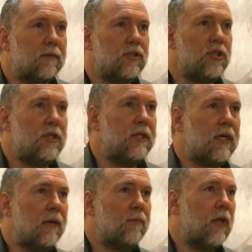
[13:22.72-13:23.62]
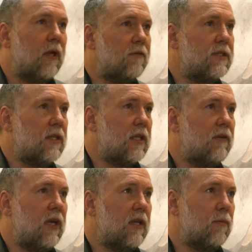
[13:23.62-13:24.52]
череда
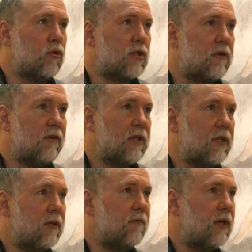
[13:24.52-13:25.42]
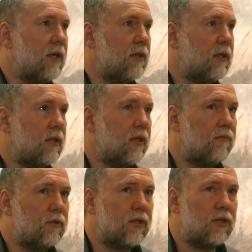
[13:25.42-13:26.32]
восстановлений после войны, военных
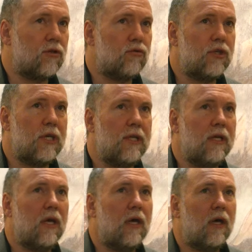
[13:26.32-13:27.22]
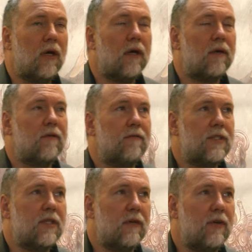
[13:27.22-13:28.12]
вот, разрушений,
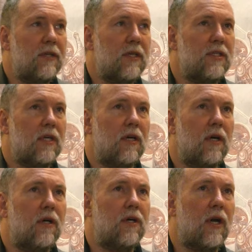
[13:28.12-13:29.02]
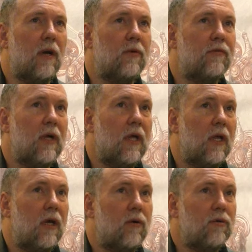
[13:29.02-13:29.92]
восстановления этих храмов,
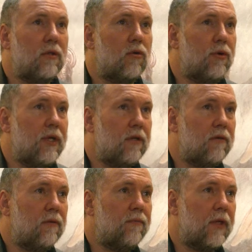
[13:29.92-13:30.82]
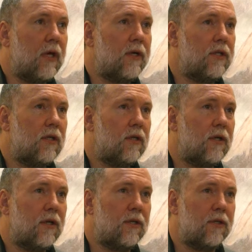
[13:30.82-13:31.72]
он курировал
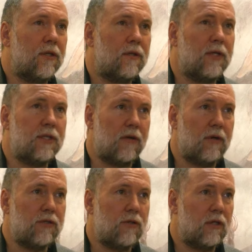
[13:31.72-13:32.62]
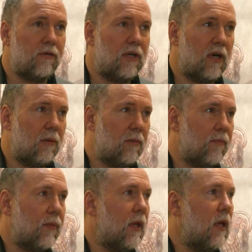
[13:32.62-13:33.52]
реставрацию этого храма.
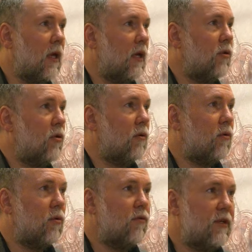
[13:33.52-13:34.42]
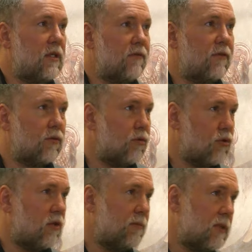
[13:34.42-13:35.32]
Но увидев ту
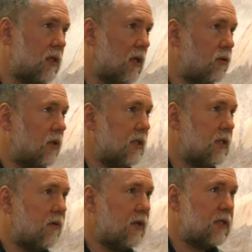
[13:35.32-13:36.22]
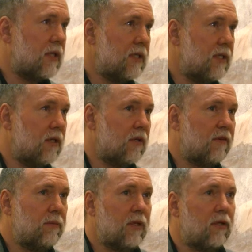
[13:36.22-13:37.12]
живопись, которая оставалась на стенах,
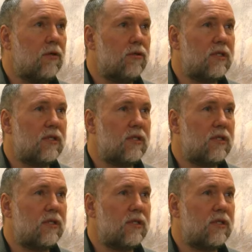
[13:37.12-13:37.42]
во-первых, ее